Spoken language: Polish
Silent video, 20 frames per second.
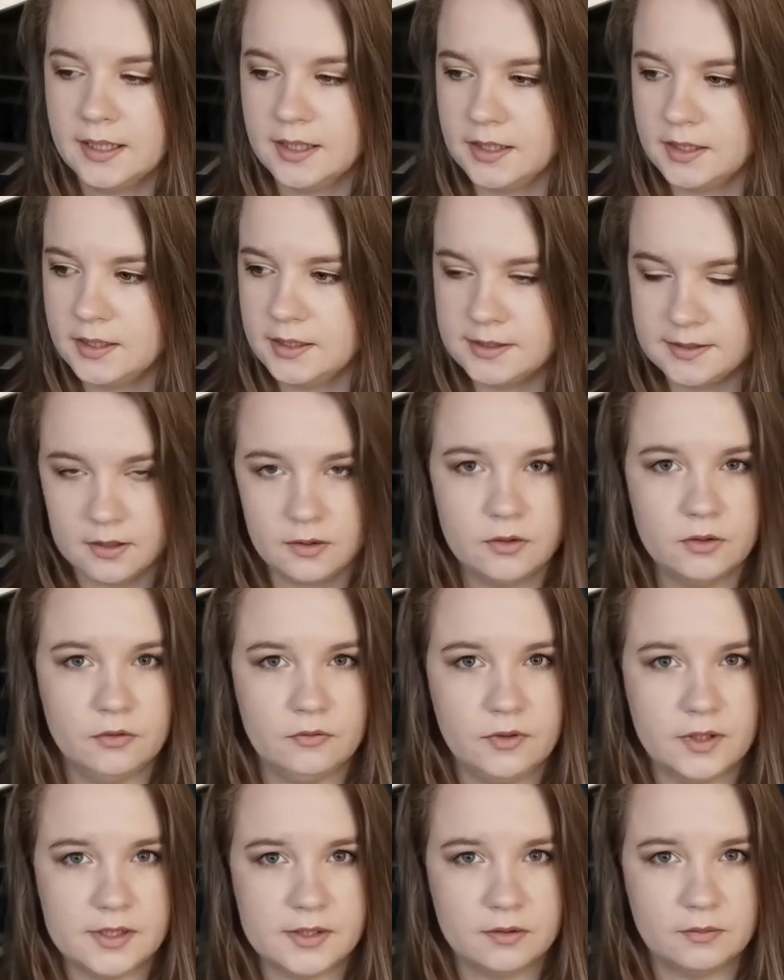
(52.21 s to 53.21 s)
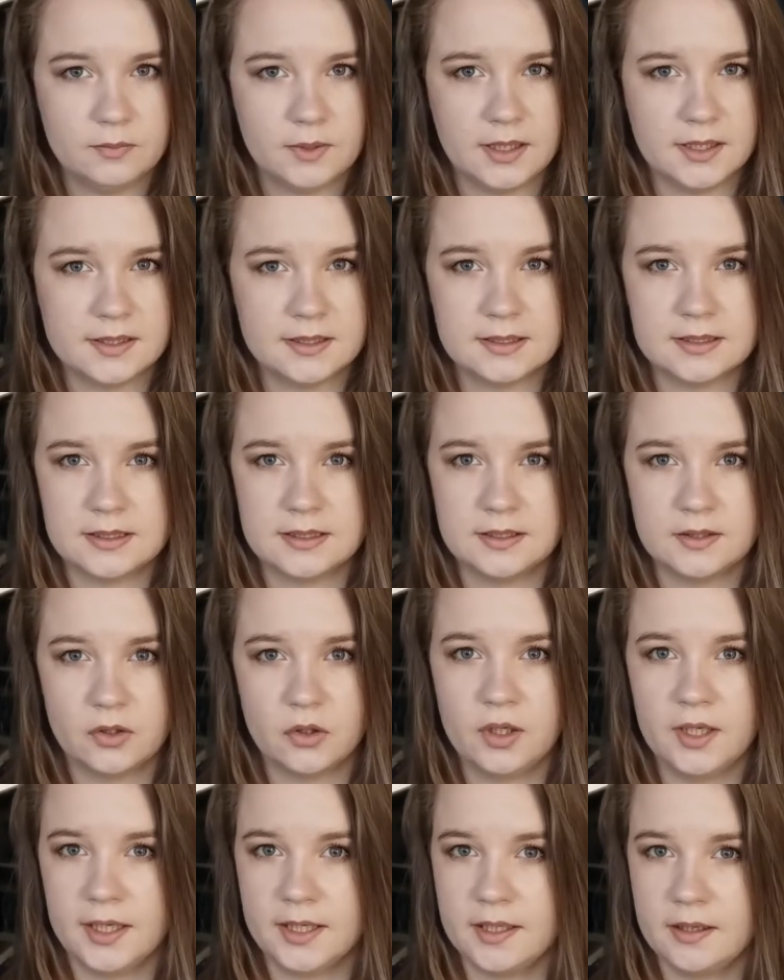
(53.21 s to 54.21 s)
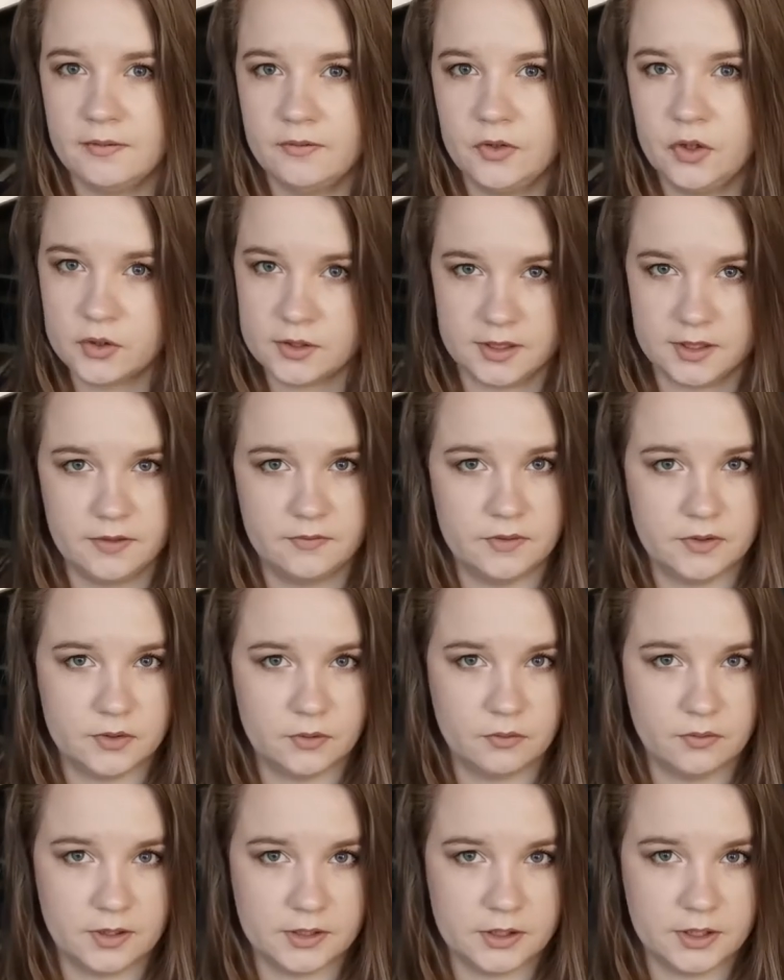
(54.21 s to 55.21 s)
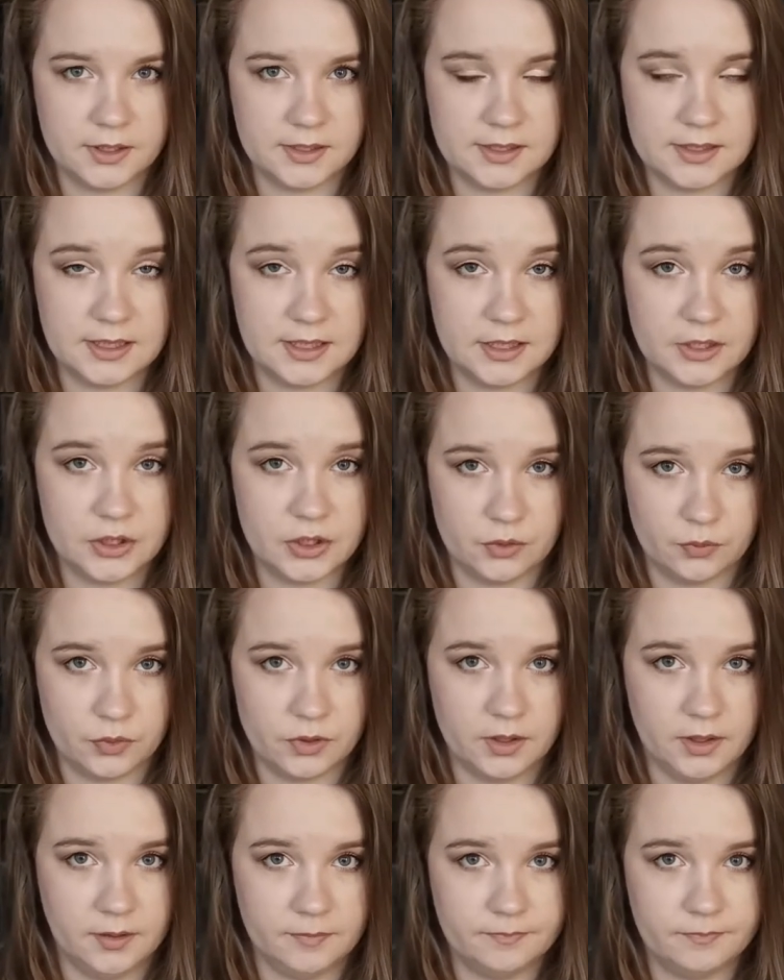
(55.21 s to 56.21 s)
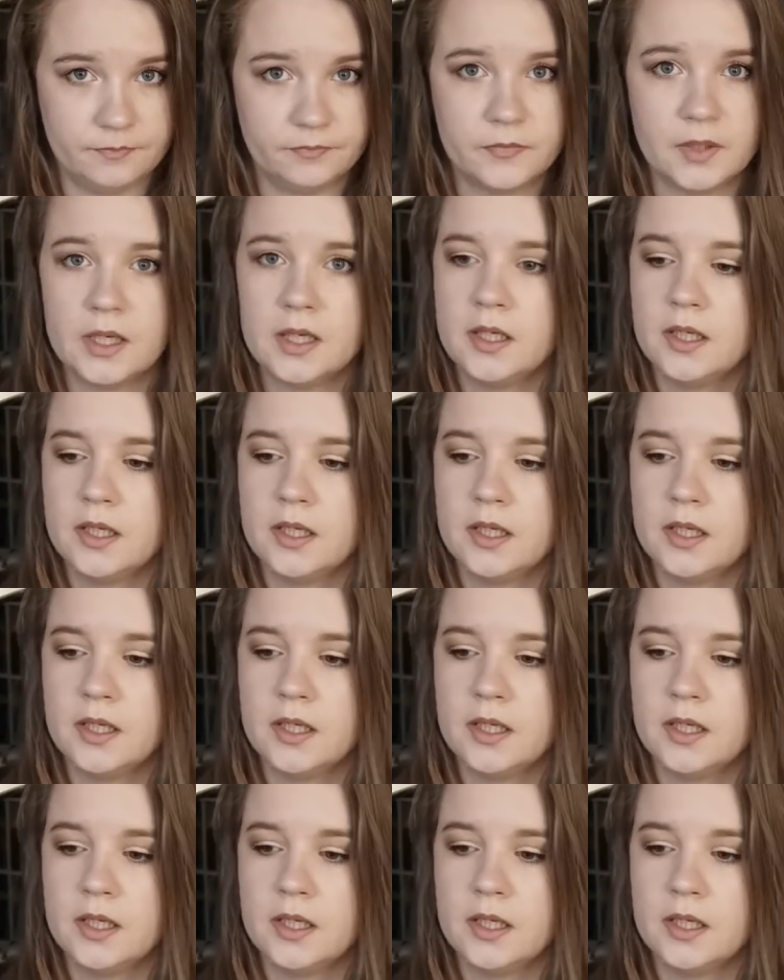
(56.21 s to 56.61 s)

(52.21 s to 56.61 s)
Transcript: E, istotną wiedzą jest to, jakie wnioski wysnuwa się z tej książki.